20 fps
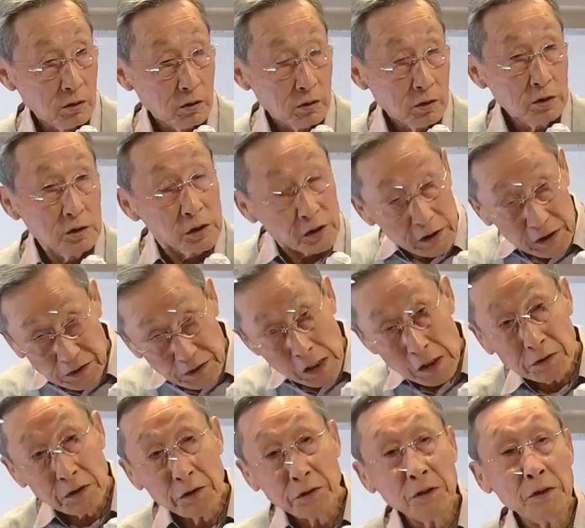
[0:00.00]
이렇게
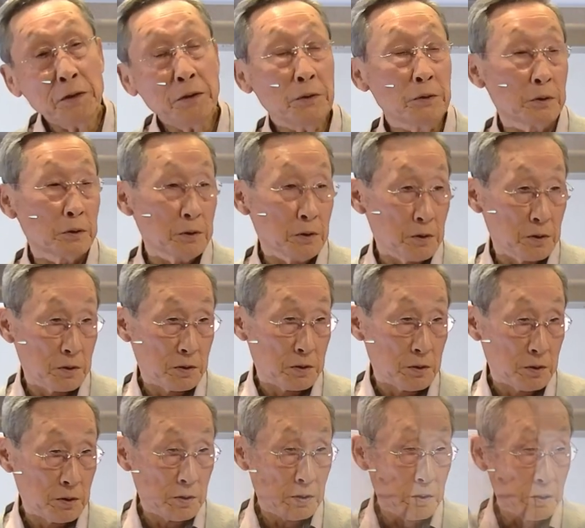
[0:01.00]
되는 거예요.
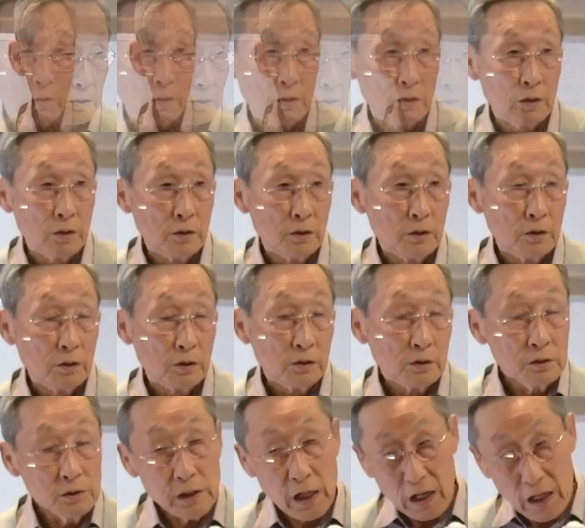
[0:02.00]

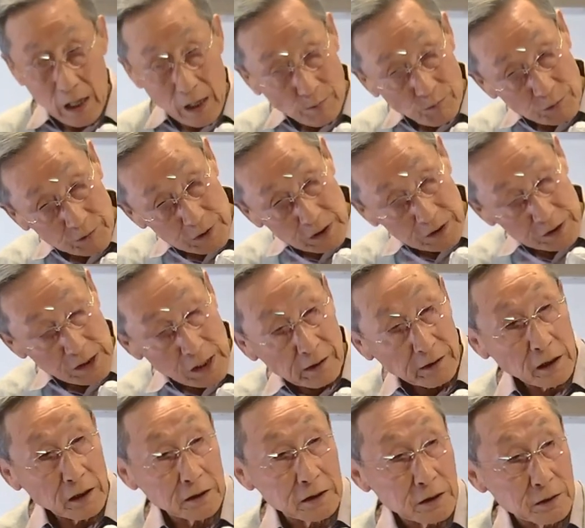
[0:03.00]
그건 아무리
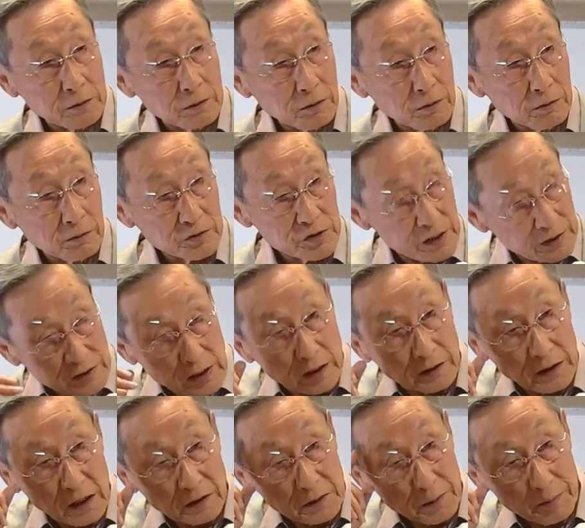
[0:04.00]
생각해도 제
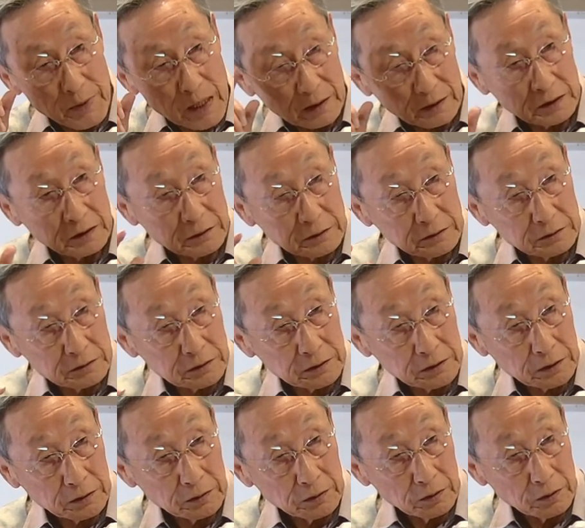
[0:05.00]
생각이 맞는 것
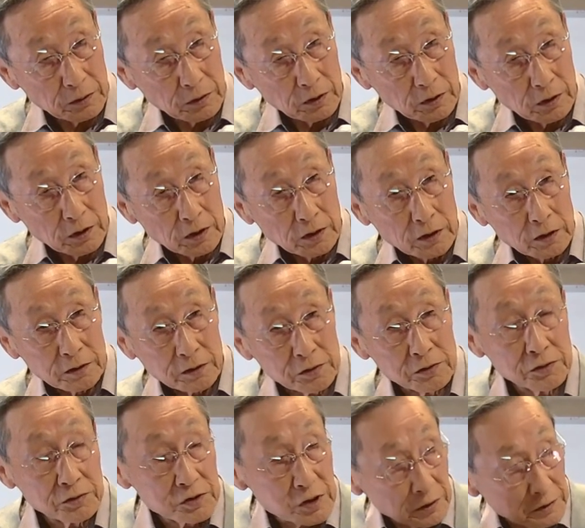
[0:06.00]
같아요.
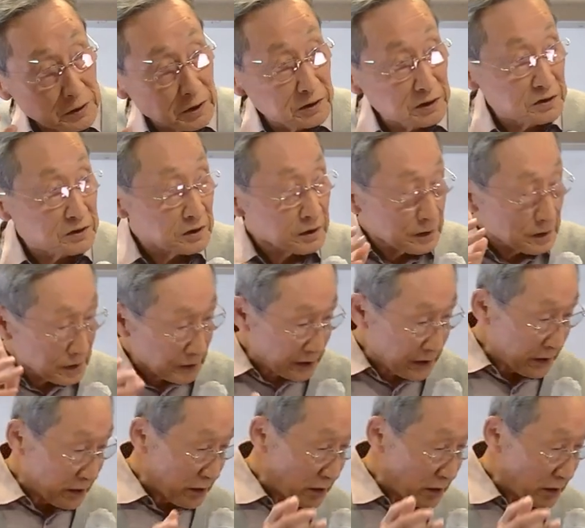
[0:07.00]
그래서 저는 이렇게